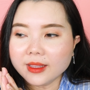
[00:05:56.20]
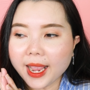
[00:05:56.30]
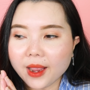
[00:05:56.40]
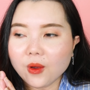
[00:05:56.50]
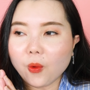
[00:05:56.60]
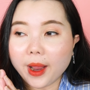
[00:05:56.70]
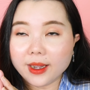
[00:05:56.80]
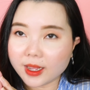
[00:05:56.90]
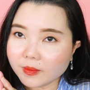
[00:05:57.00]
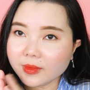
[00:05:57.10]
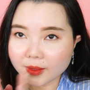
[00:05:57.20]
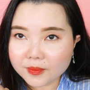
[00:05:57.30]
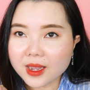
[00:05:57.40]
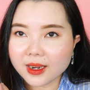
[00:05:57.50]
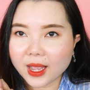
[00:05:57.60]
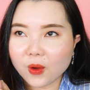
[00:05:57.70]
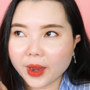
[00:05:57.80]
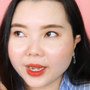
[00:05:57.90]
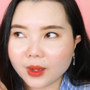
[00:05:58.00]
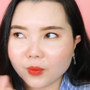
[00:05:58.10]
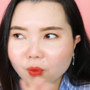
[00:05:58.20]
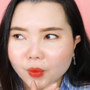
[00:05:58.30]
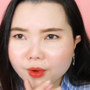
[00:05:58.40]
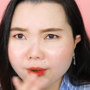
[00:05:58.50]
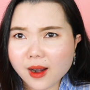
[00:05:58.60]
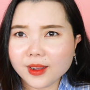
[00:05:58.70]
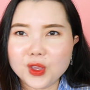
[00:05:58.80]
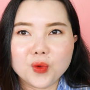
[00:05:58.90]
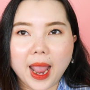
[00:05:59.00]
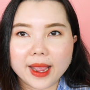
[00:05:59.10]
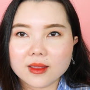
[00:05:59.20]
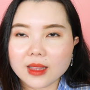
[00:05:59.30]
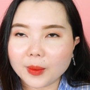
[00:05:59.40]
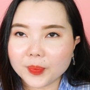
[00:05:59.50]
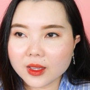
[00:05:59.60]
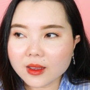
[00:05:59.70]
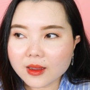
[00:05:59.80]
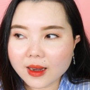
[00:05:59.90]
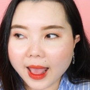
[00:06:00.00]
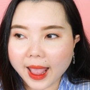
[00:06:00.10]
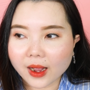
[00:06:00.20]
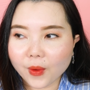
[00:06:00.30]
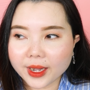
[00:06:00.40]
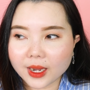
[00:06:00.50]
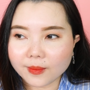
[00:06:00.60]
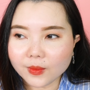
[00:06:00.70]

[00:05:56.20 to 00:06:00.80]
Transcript: theo quan điểm trinh biết là theo quan điểm của rất nhiều bạn thậm chí là quan điểm